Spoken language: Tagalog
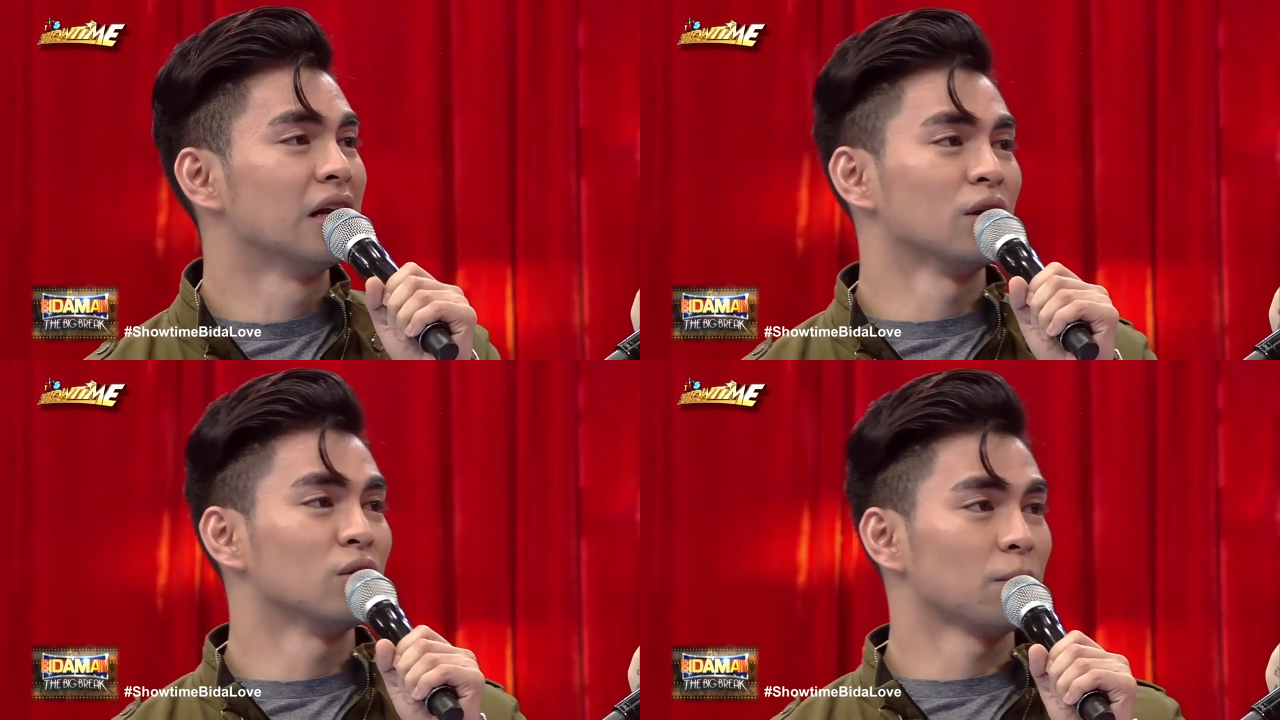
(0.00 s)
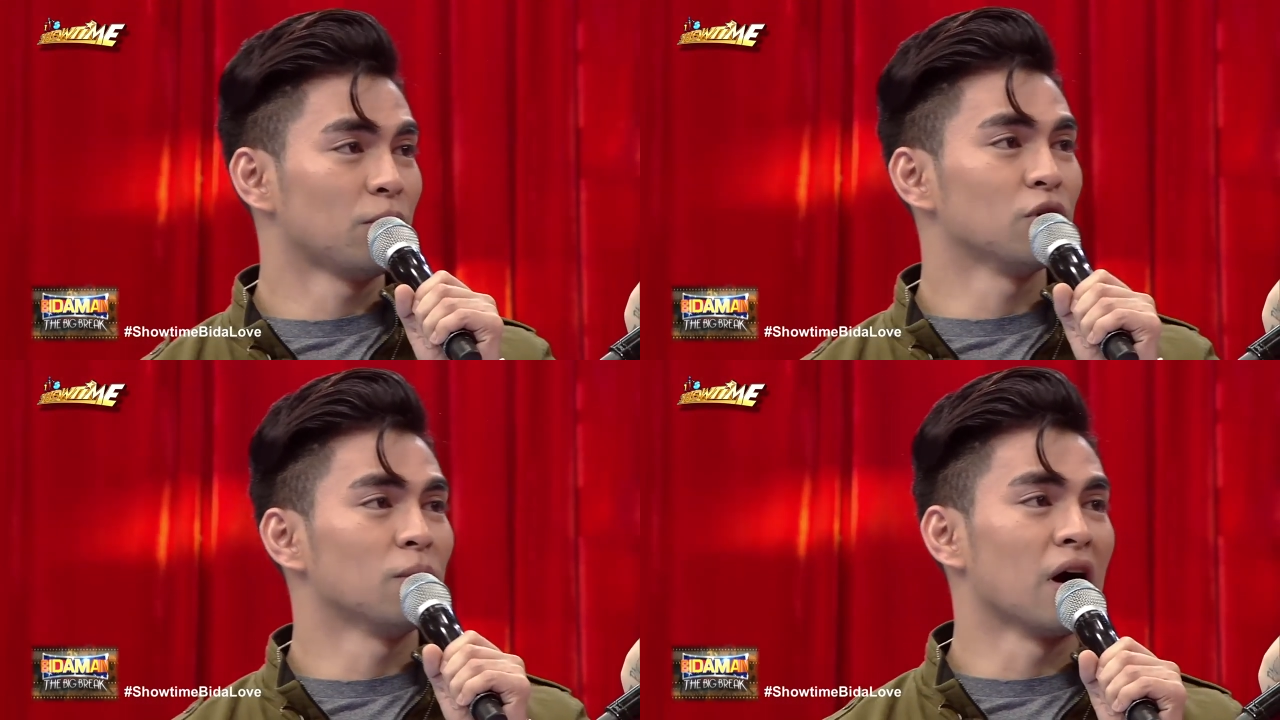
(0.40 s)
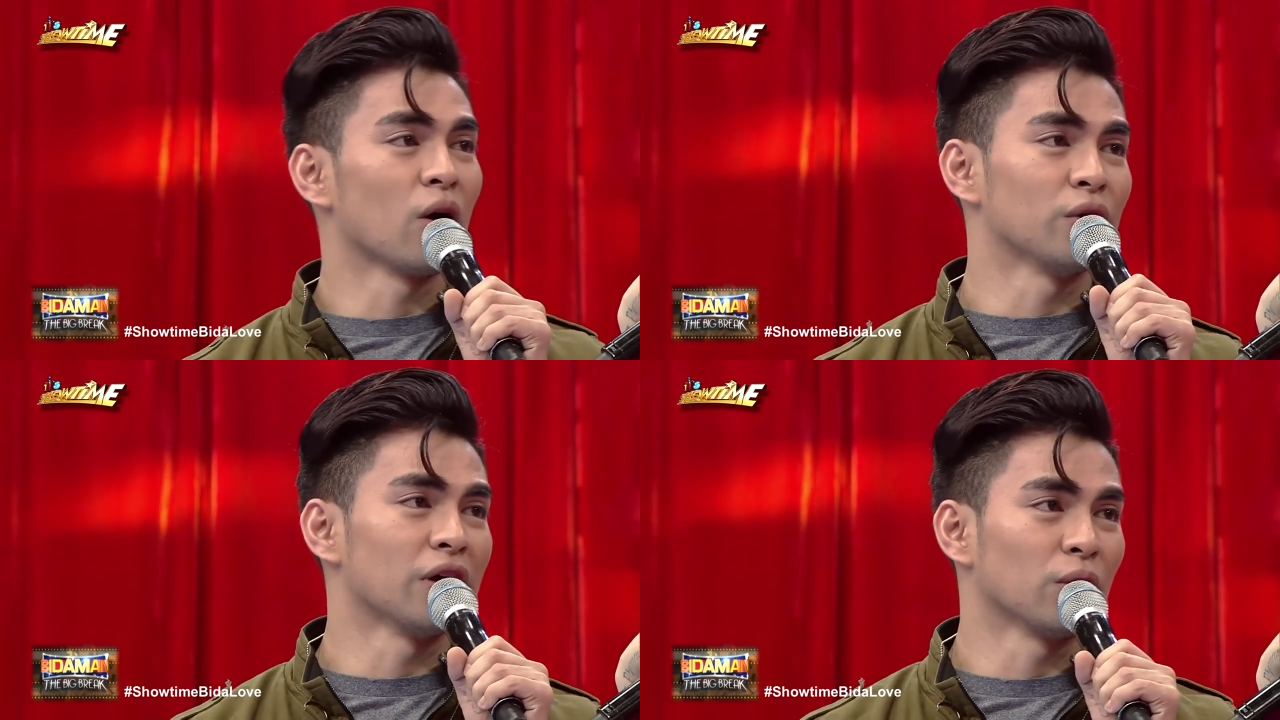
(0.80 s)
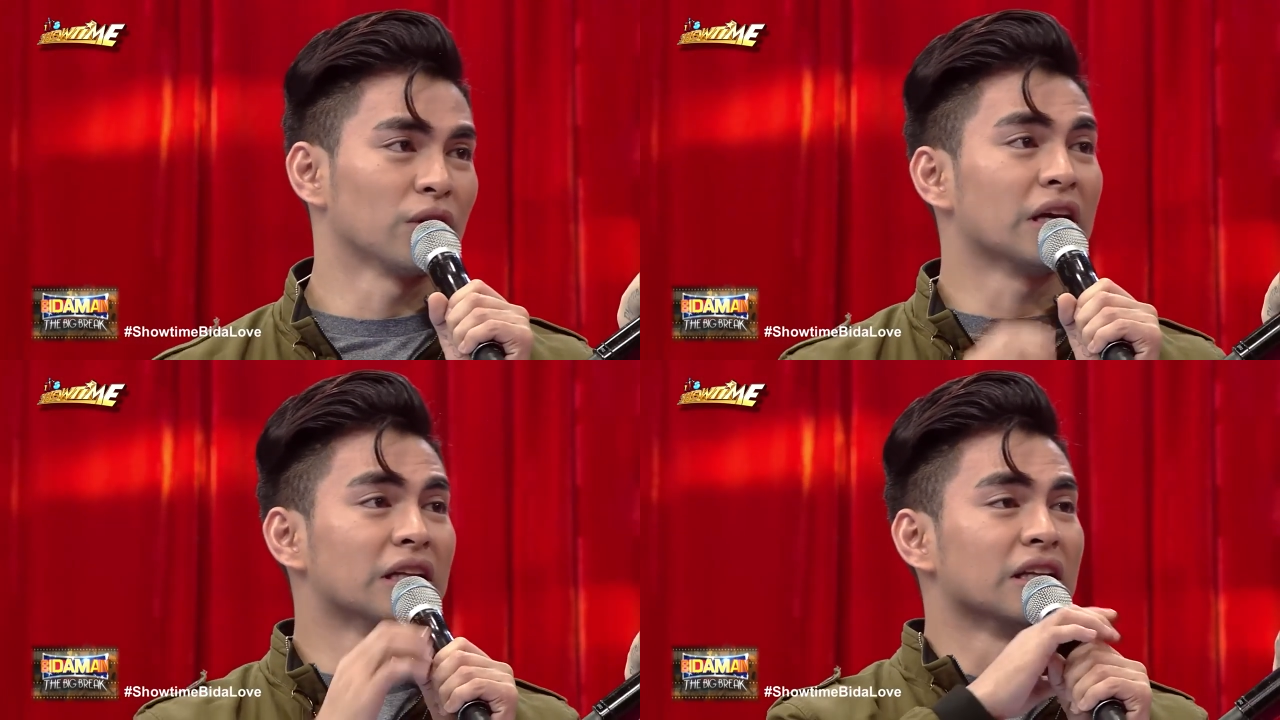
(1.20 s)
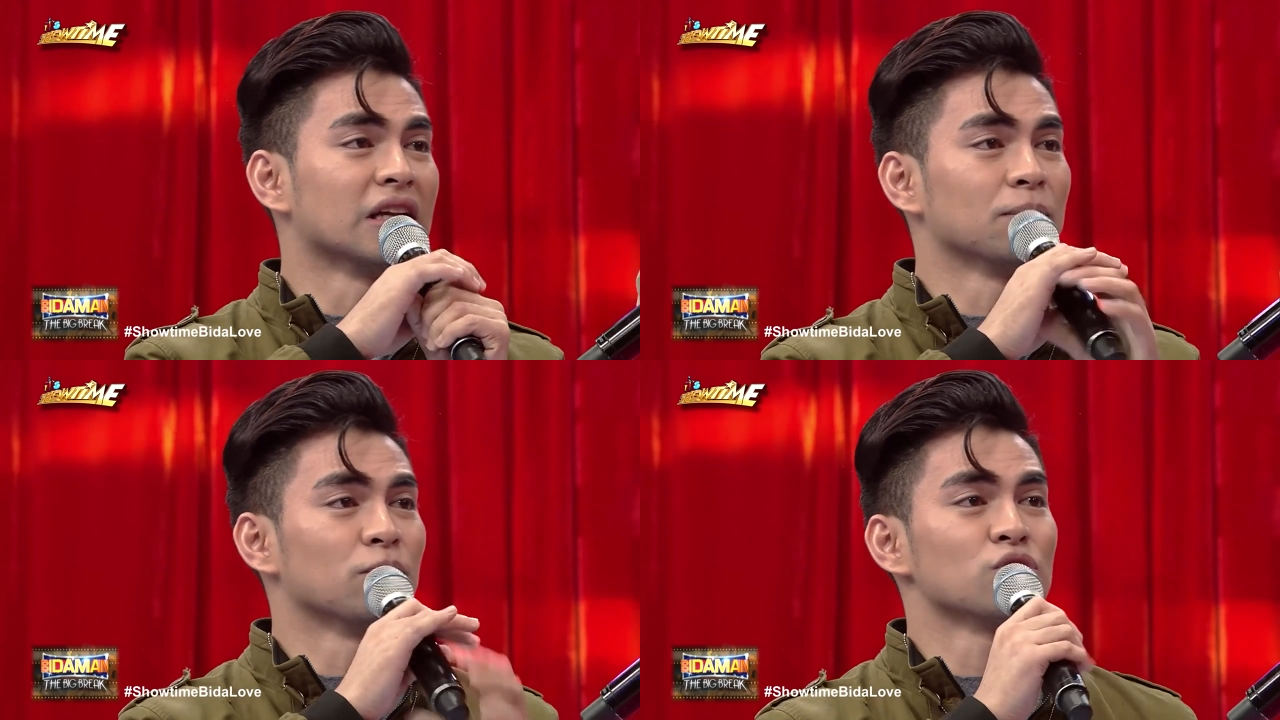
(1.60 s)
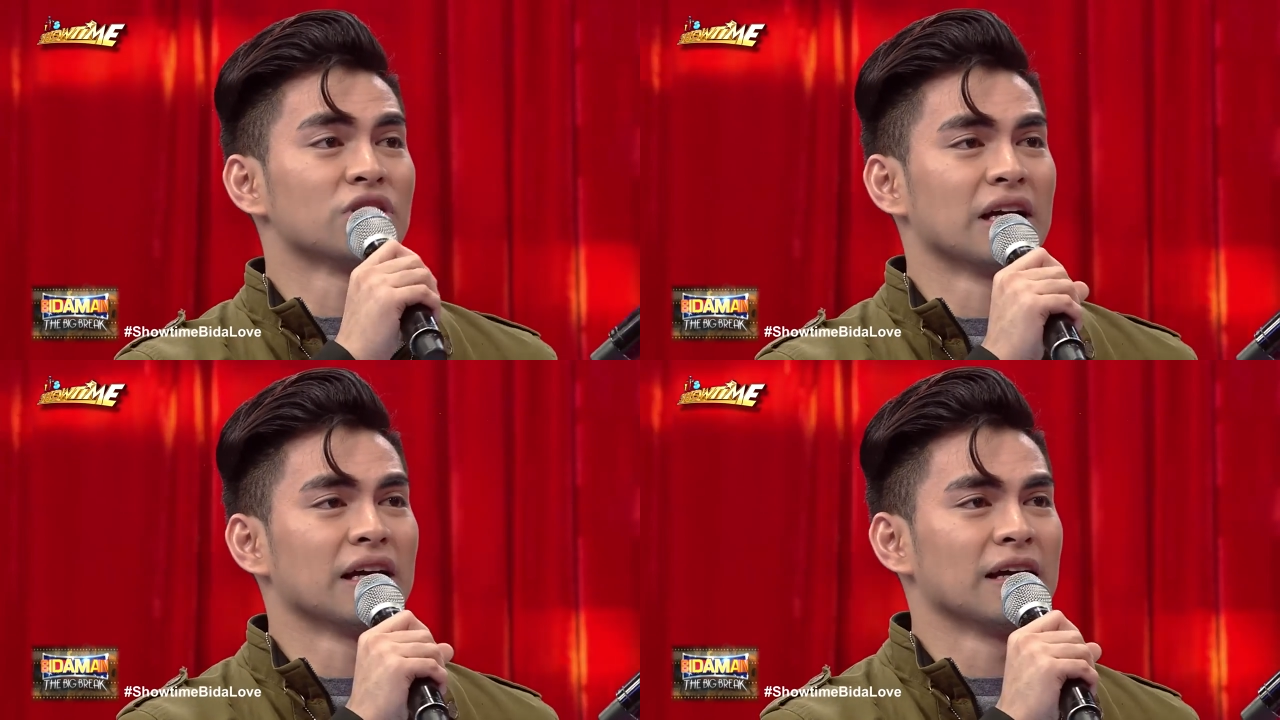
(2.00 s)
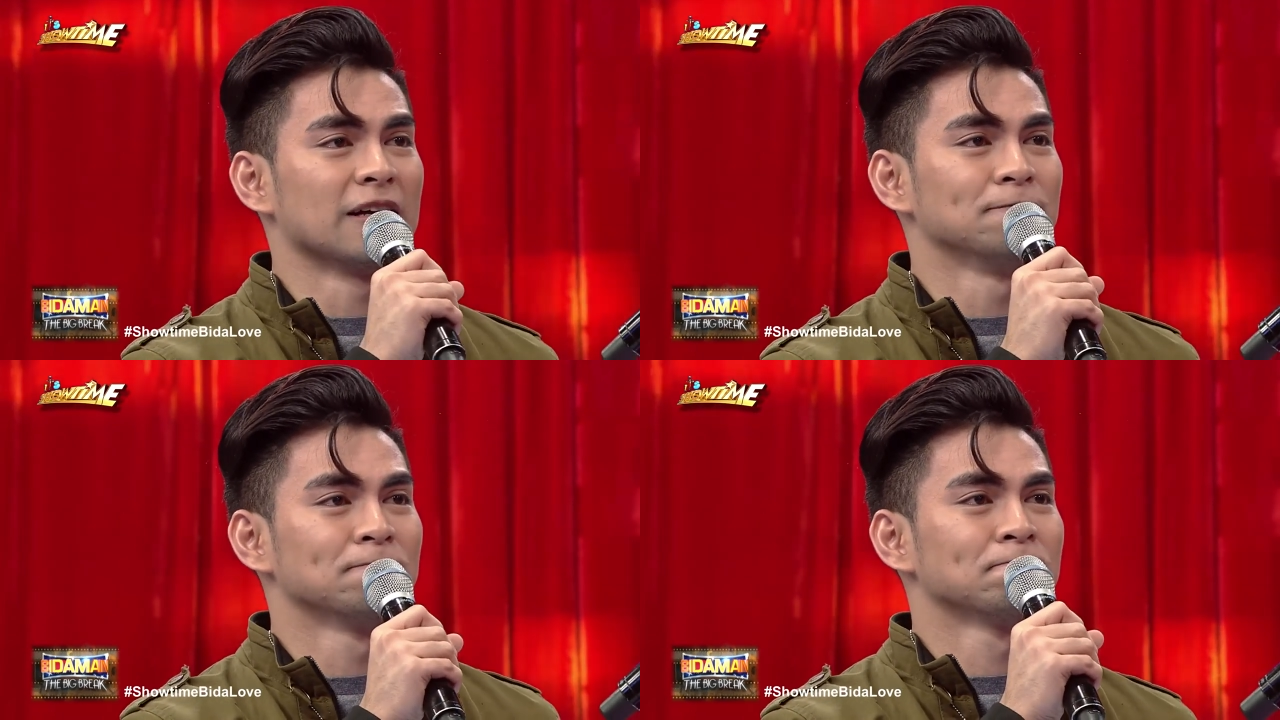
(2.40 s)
Lalo na po yung mga kuya ko na hindi na rin po sila